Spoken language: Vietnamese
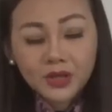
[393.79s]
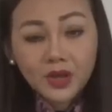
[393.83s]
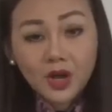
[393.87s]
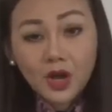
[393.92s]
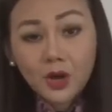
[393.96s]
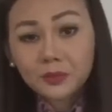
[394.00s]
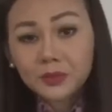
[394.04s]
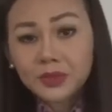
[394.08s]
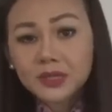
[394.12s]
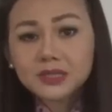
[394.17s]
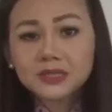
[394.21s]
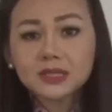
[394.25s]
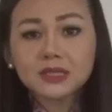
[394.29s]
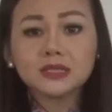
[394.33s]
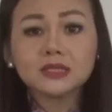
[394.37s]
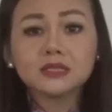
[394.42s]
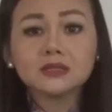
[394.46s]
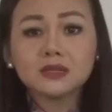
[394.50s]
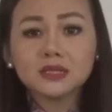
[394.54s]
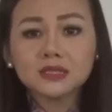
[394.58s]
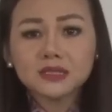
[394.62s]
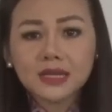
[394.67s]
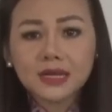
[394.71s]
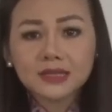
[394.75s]
Ông Nixon
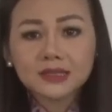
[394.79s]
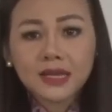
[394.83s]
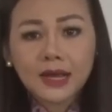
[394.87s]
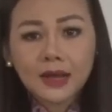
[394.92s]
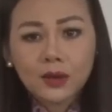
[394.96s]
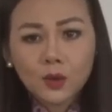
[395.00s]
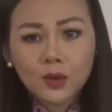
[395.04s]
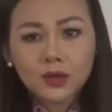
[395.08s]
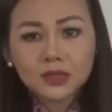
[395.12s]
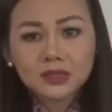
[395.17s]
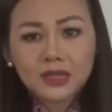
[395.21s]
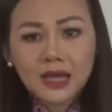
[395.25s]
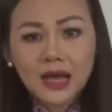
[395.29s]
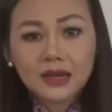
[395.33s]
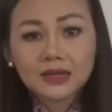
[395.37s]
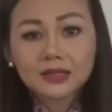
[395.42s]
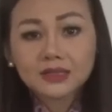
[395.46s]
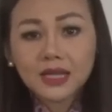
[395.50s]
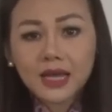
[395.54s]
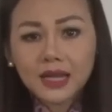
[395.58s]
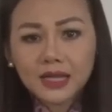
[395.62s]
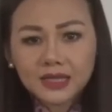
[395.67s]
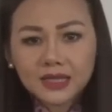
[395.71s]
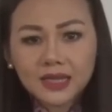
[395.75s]
hứa sẽ tái oanh
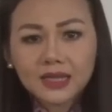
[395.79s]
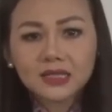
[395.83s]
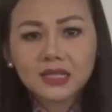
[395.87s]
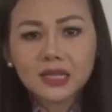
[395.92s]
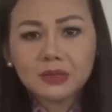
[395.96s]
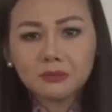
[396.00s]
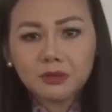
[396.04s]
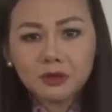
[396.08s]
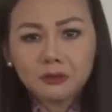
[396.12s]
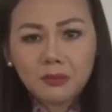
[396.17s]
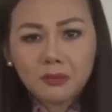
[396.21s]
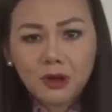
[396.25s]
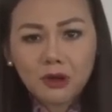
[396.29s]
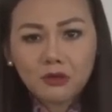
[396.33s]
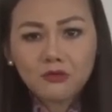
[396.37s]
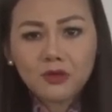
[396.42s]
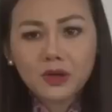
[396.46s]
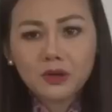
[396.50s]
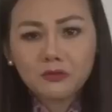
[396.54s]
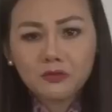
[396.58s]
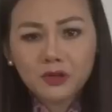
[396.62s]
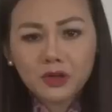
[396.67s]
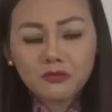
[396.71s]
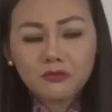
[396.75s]
tạc, tái can thiệp nước Bắc
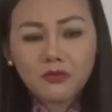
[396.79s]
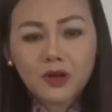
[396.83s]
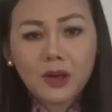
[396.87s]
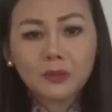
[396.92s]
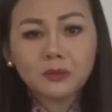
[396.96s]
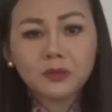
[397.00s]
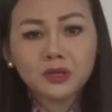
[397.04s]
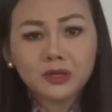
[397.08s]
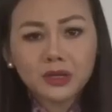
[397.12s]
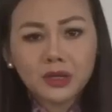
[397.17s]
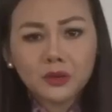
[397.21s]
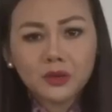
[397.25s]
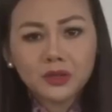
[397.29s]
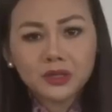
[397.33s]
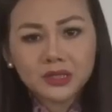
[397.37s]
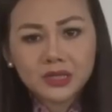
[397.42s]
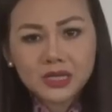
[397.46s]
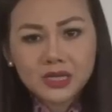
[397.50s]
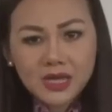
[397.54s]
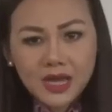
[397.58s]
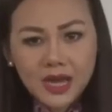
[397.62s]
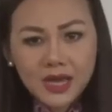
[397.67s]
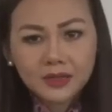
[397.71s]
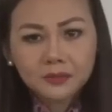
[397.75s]
Việt vi phạm những điều đã
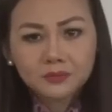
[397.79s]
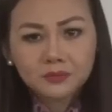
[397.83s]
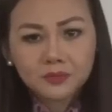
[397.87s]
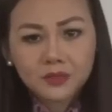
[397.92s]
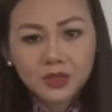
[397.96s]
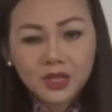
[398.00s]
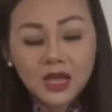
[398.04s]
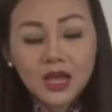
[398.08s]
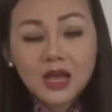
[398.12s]
ký kết.